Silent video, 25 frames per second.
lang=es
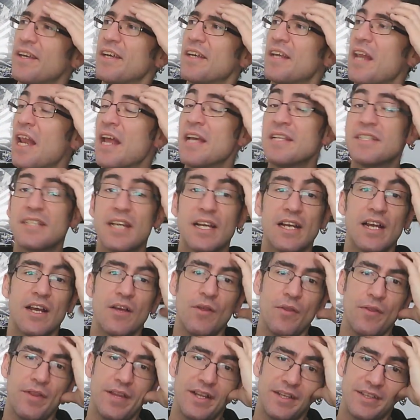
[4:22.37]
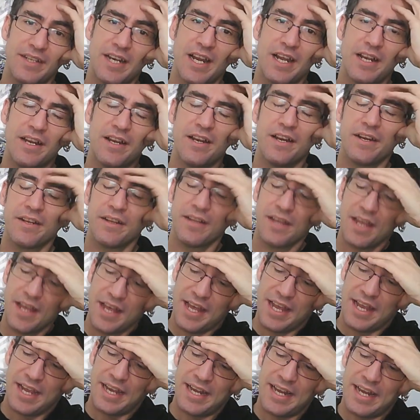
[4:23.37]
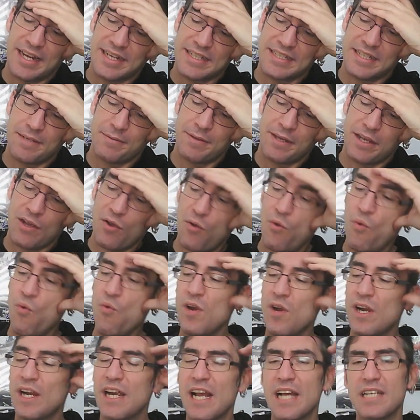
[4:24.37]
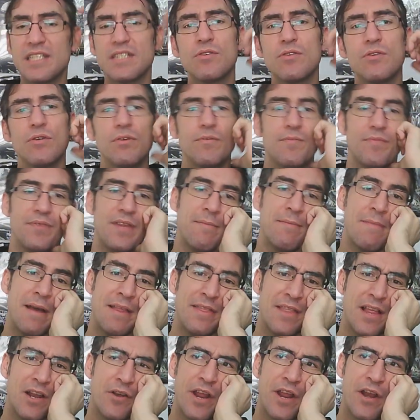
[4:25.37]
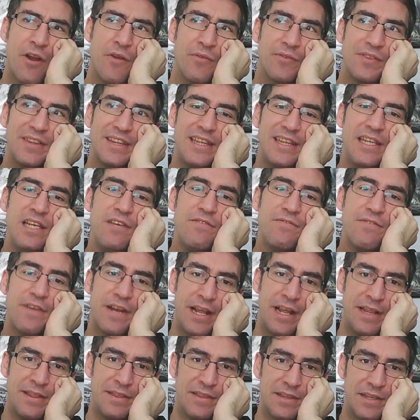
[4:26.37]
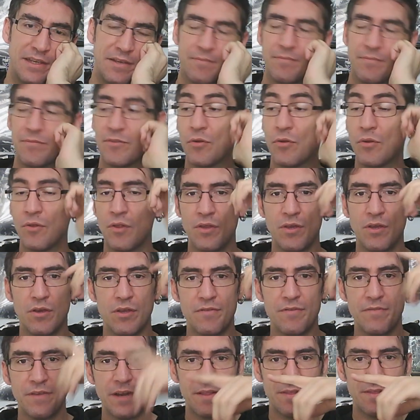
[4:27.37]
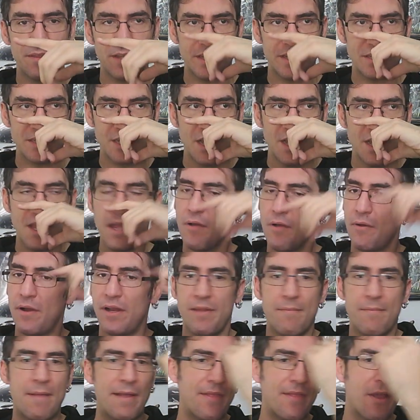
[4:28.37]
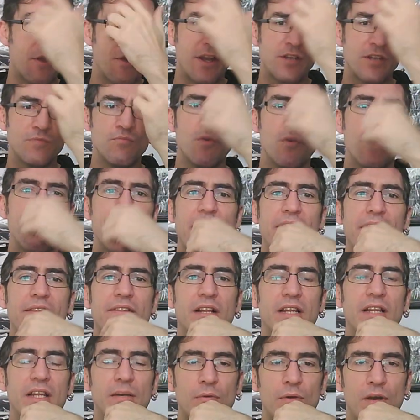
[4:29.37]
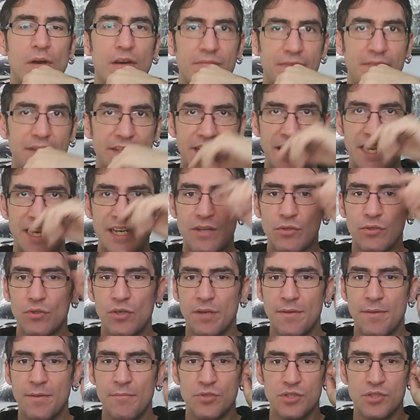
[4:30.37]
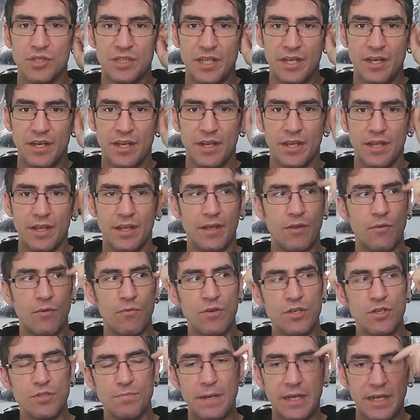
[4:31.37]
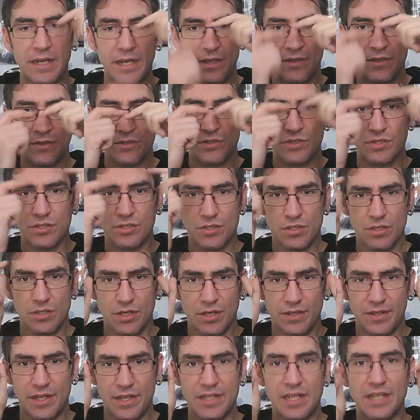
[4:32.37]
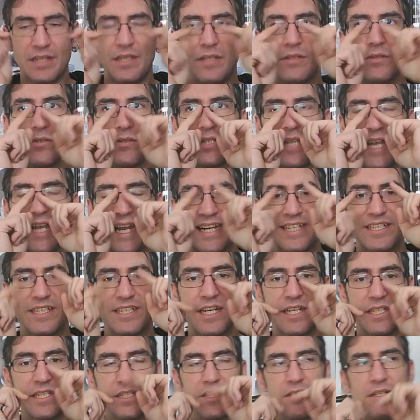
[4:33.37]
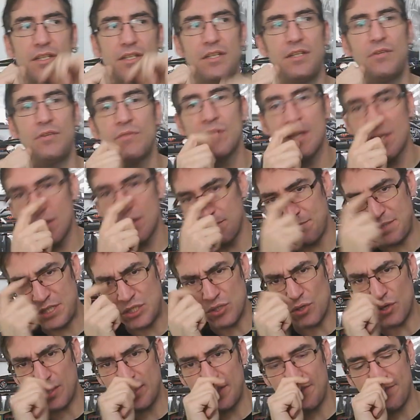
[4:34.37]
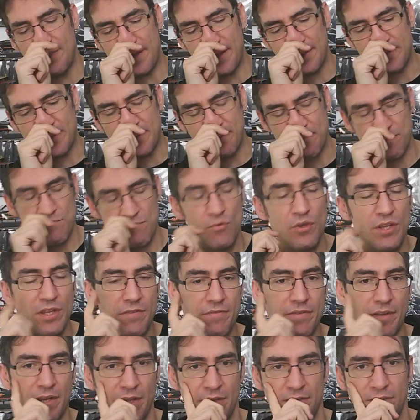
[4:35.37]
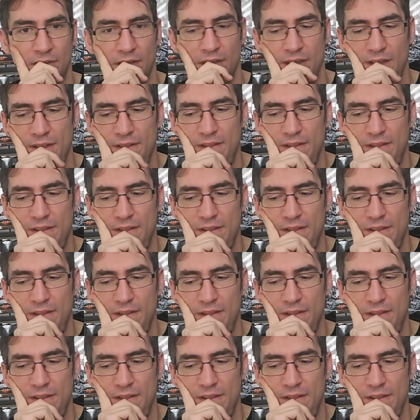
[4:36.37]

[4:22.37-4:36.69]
que la han sacado del tráiler en la que se ve un casco de Mandaloriano diferente. Cuando digo diferente es, el de Mandaloriano es muy parecido al de boafet El otro que vemos tiene eh, unos pequeños detallitos extras y un visor diferente, muy diferente.